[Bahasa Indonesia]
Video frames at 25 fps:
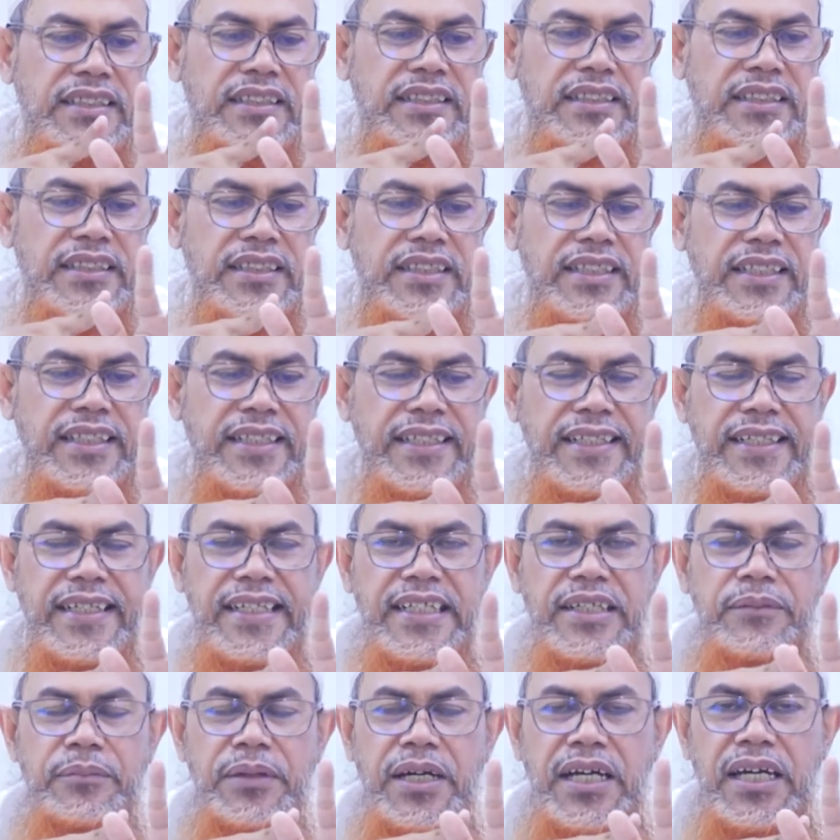Ini
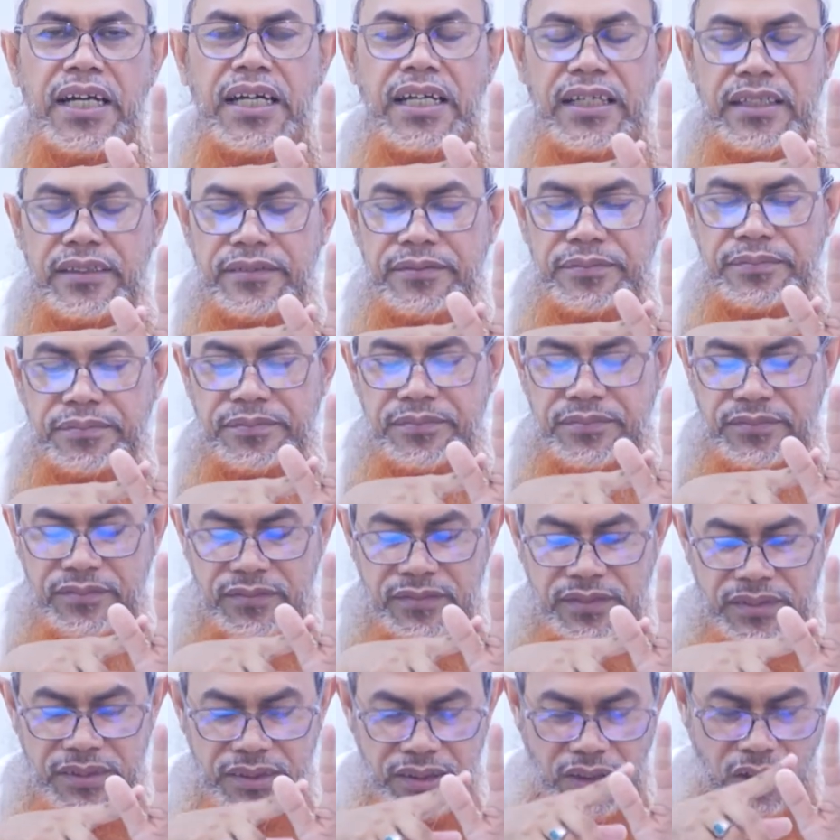lima
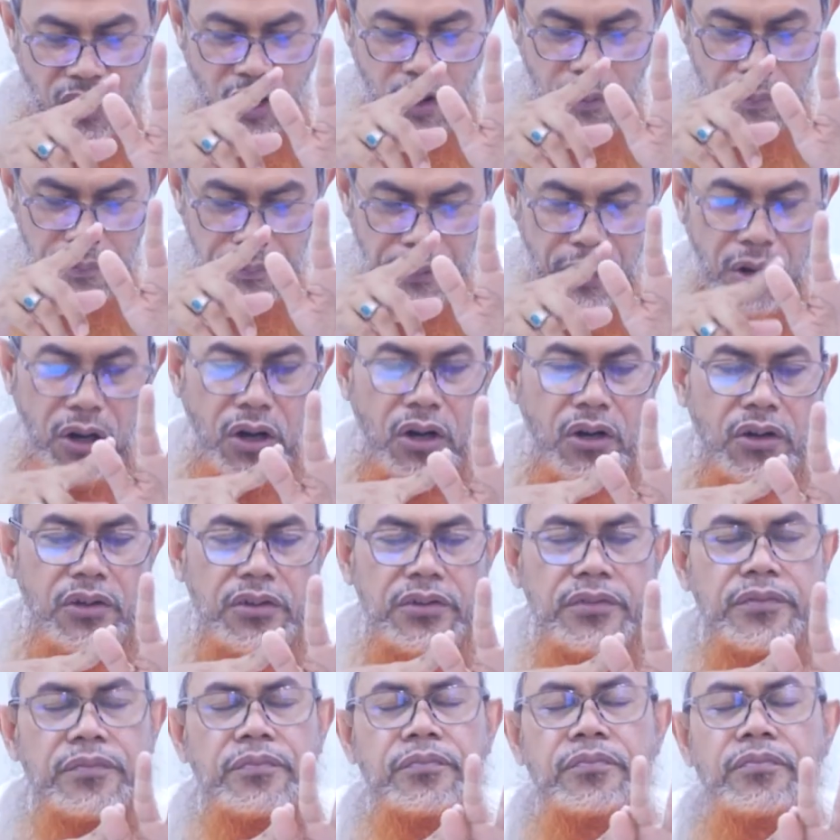kelompok
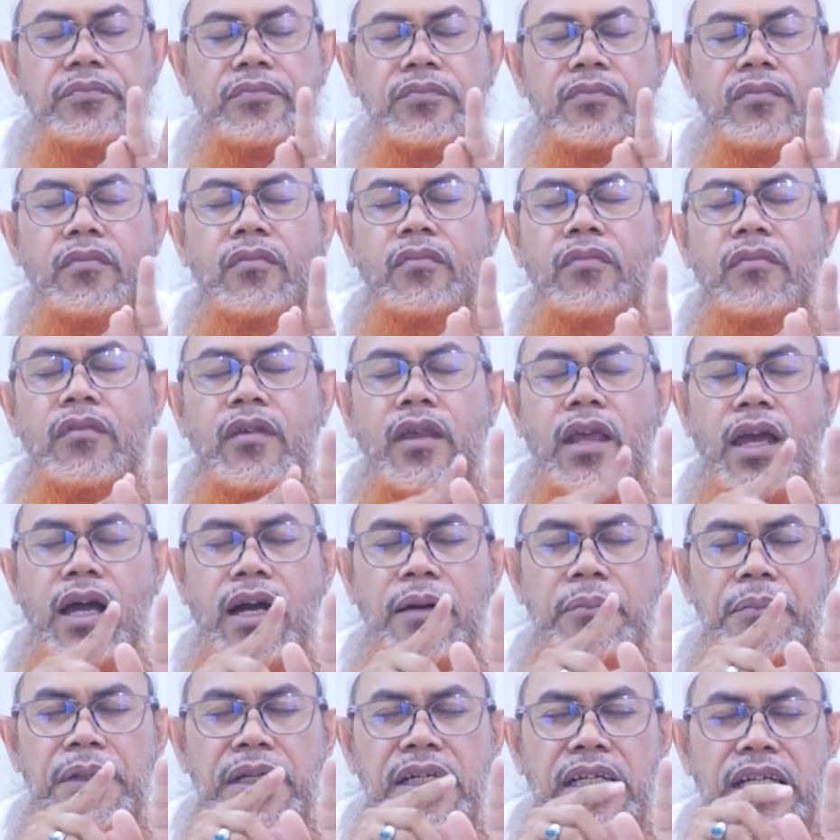
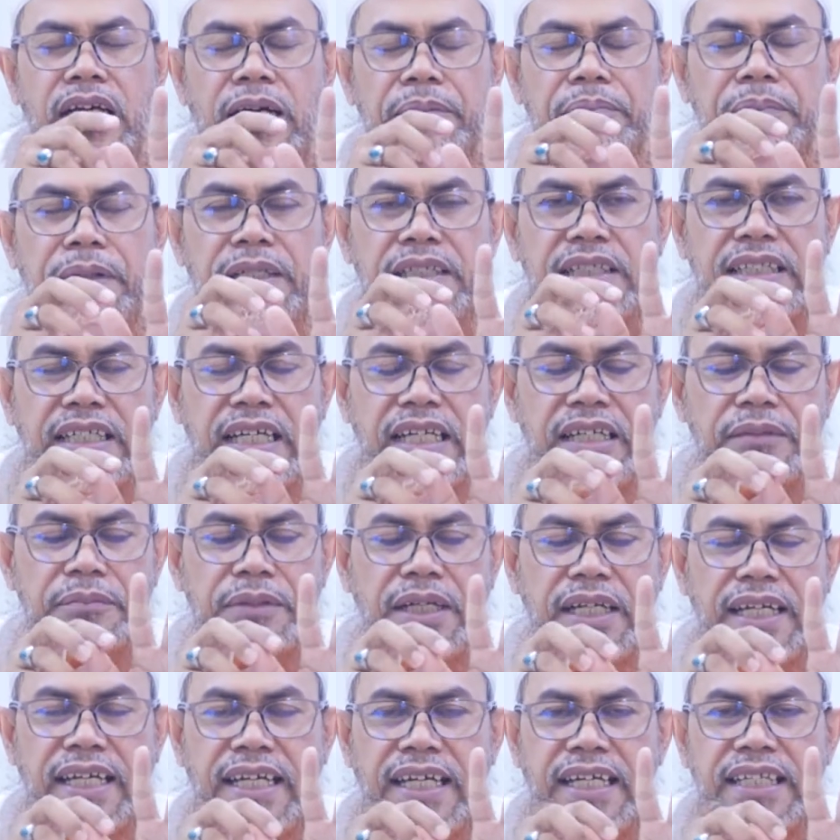yang mendapatkan
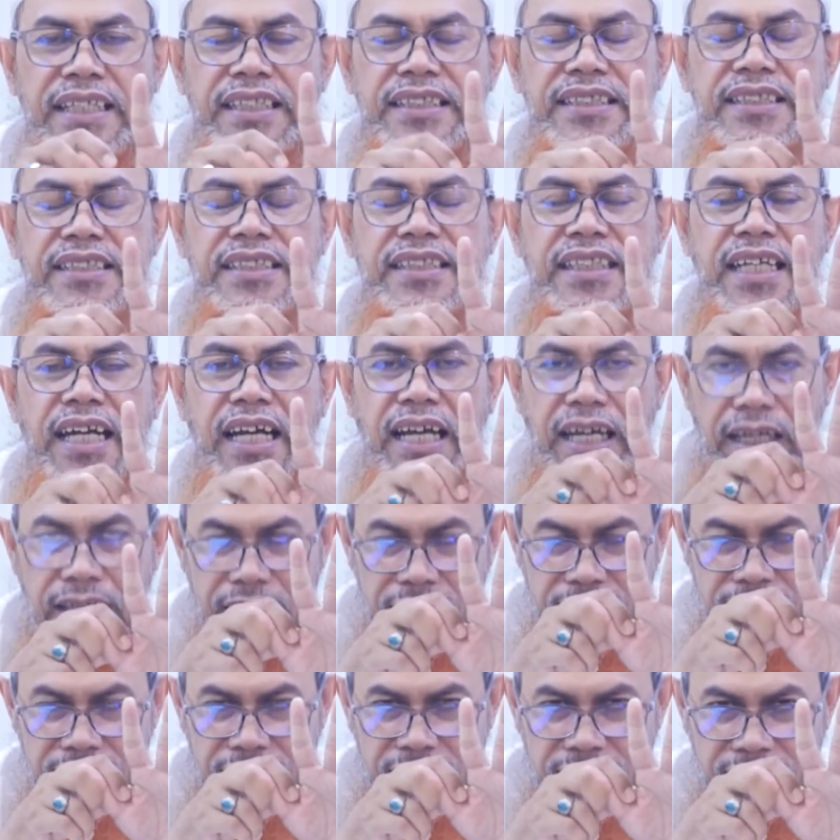bagian setengah.
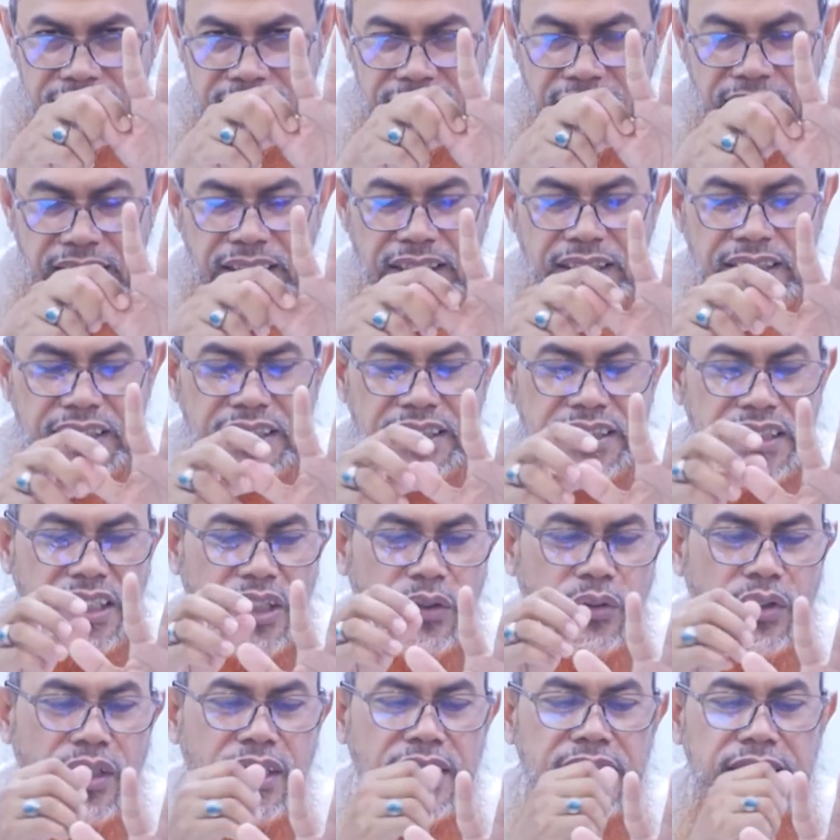Sekali lagi saya
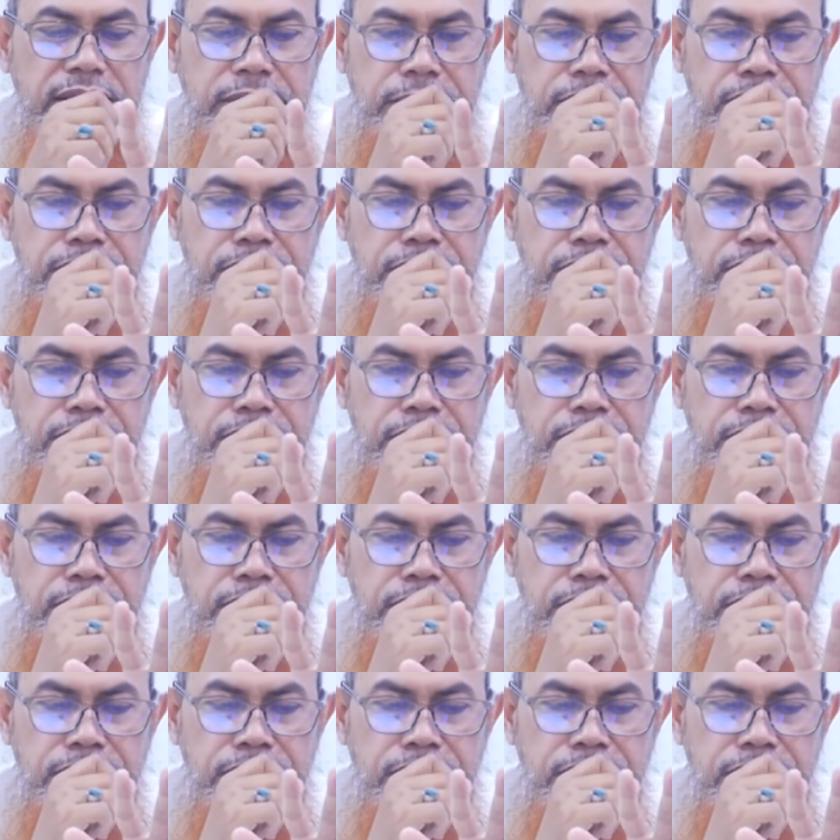ulangi,